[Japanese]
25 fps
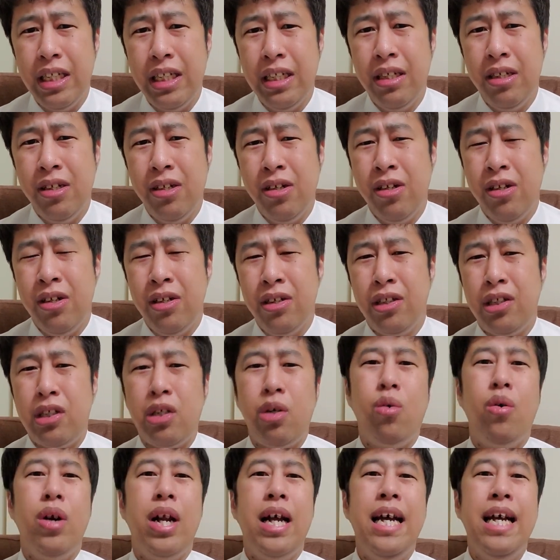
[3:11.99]
うん、そ
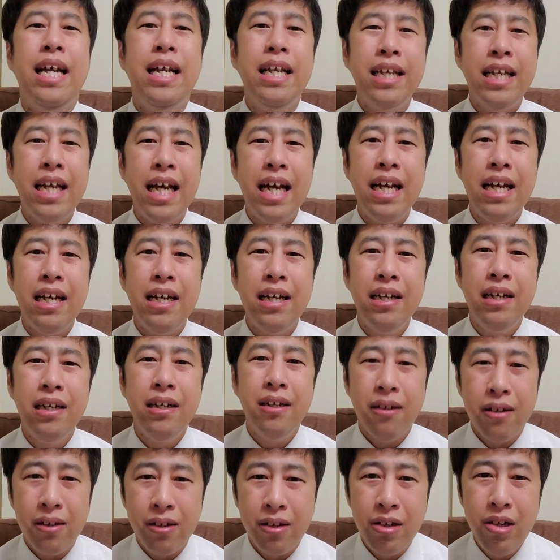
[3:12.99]
こら辺ね。う
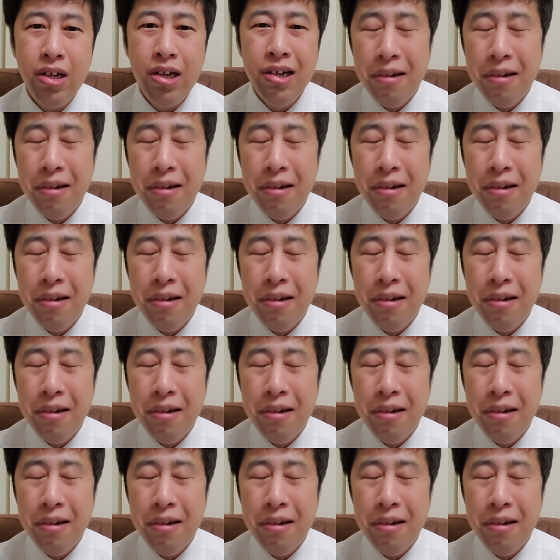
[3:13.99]
ん。